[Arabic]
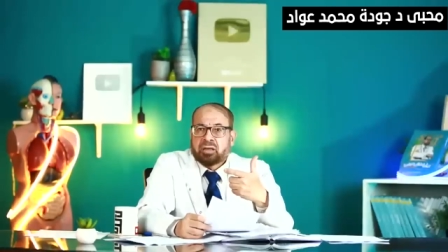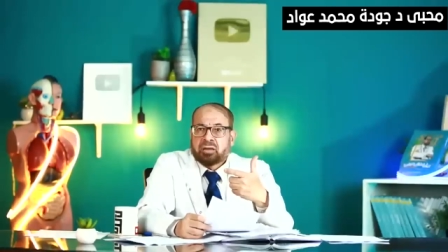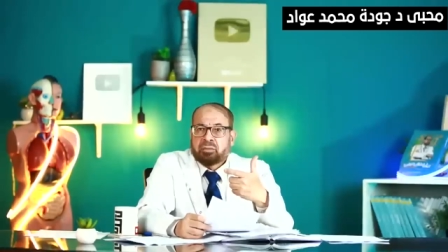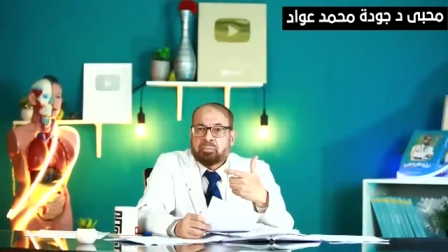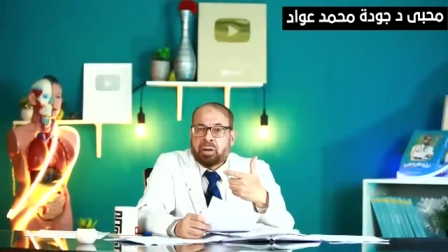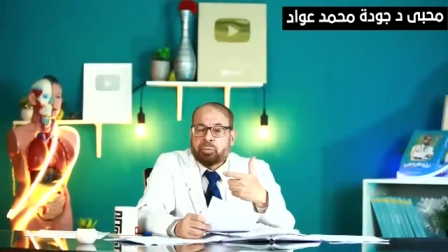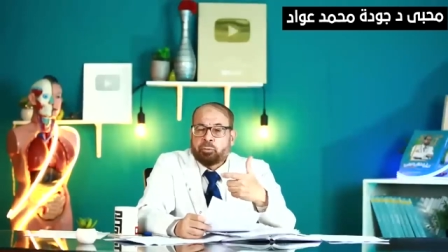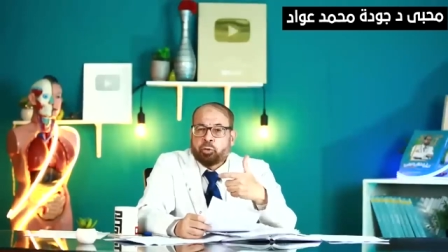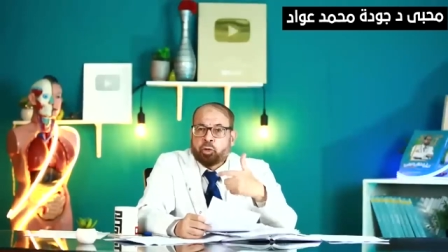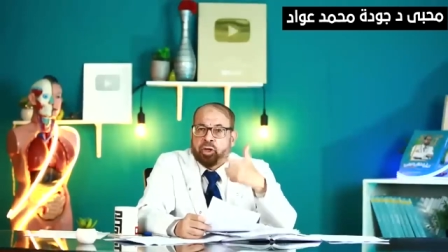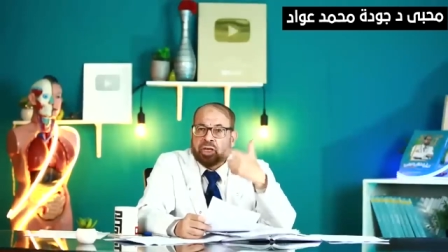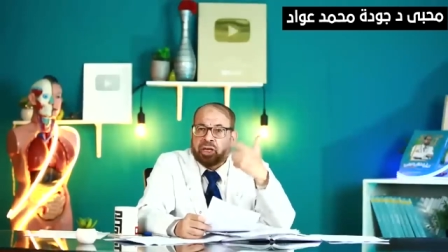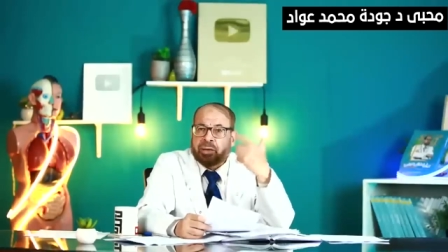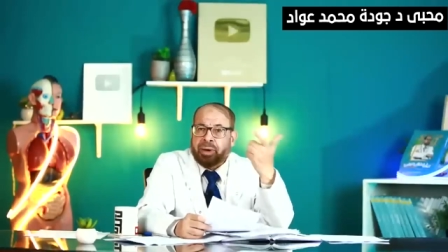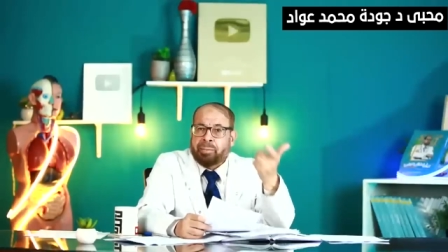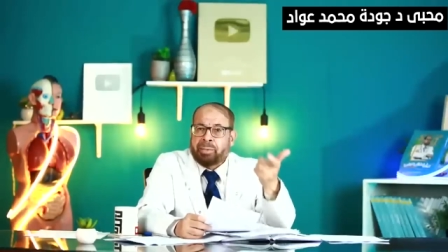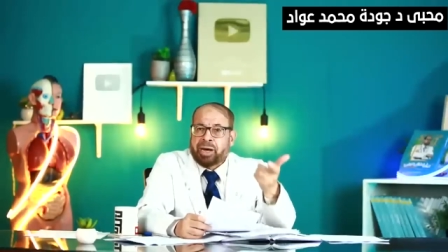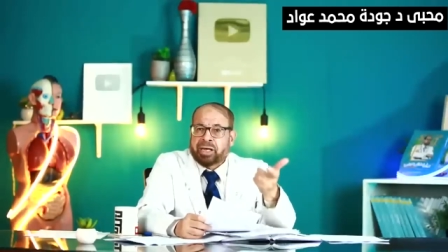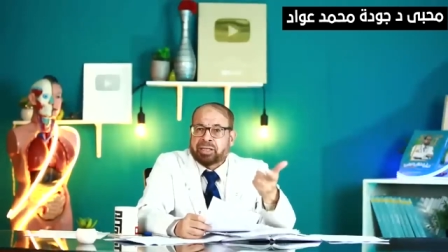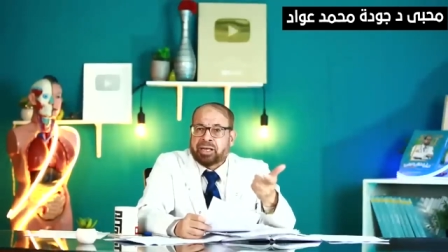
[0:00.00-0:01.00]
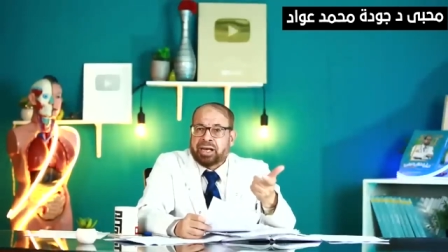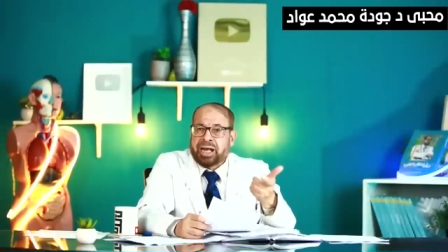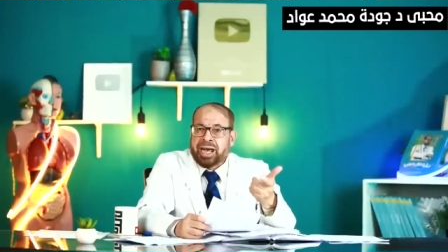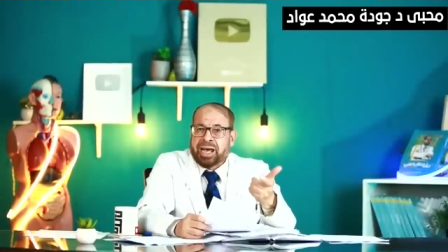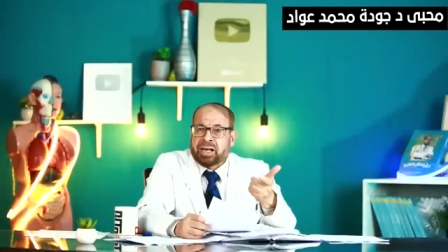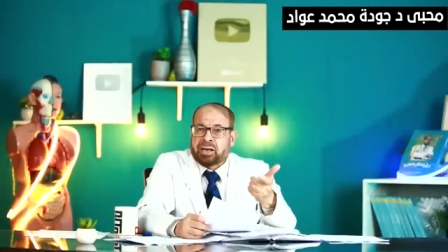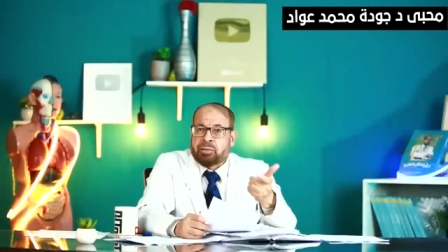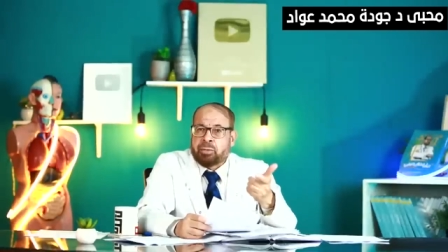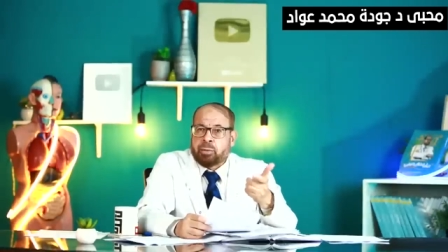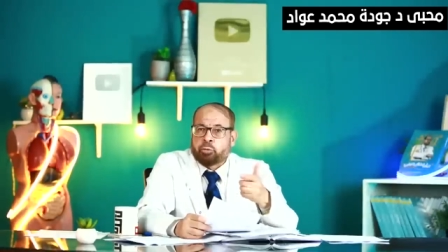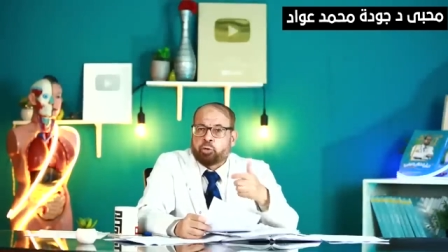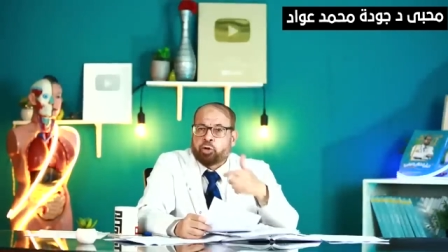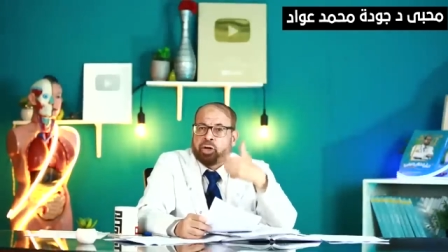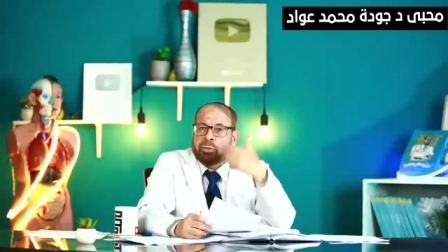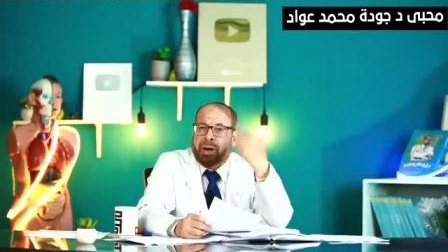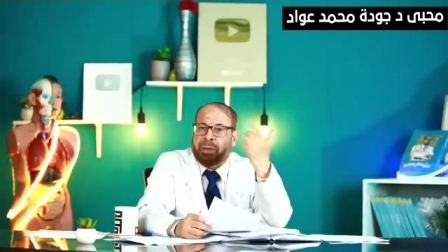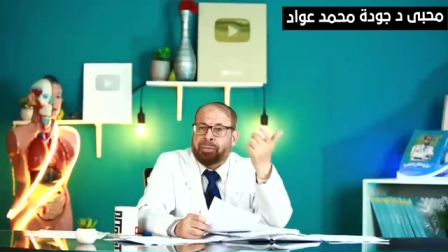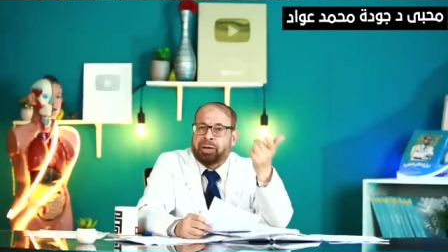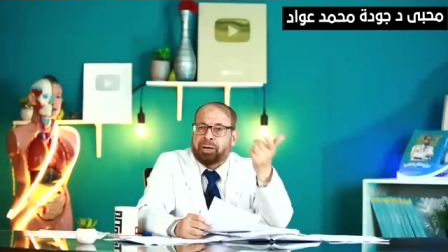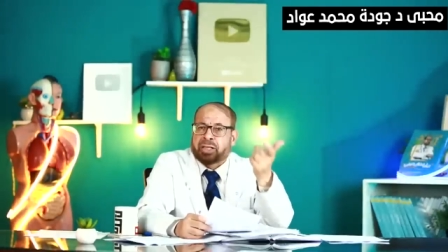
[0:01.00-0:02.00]
ممنوع الجماع بعد الاكل ممنوع
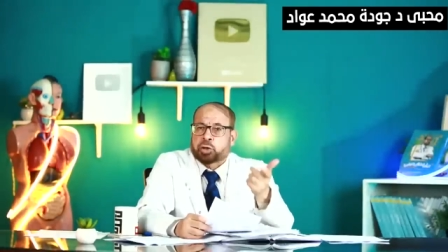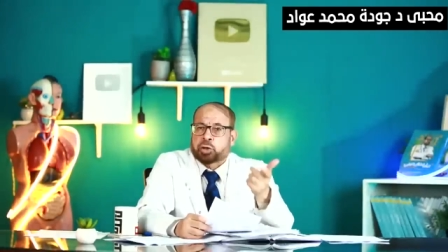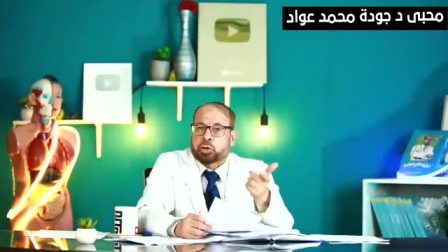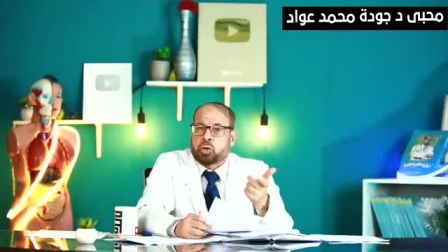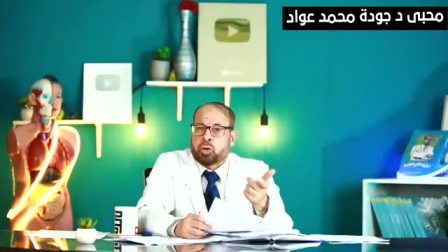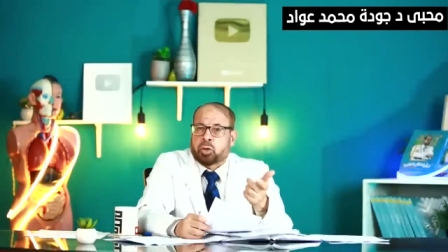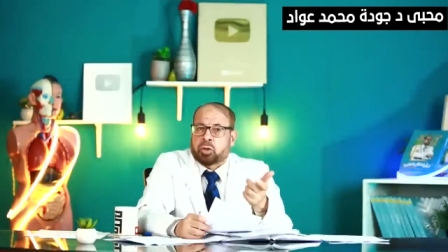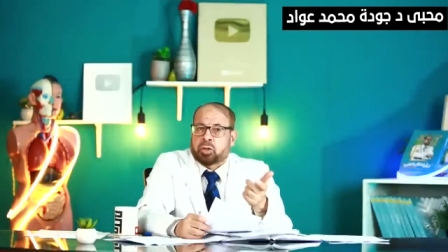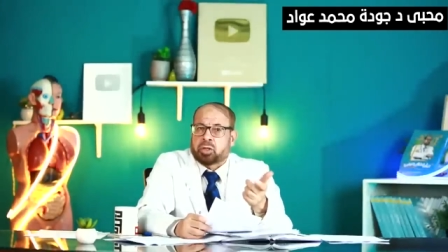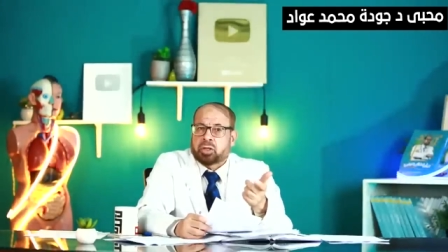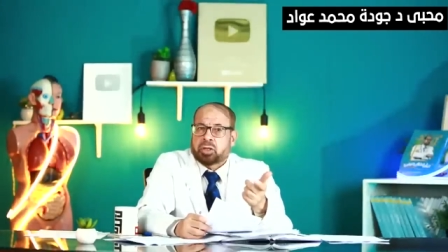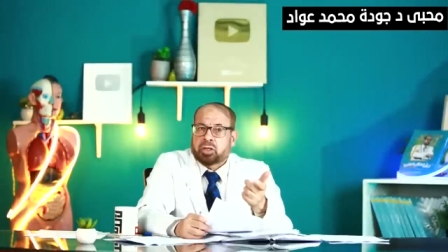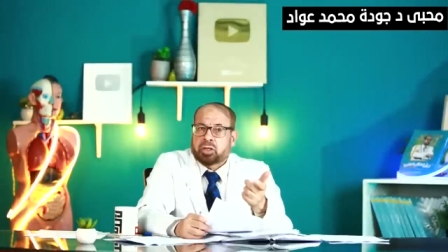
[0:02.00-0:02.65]
الجماع بعد الشغل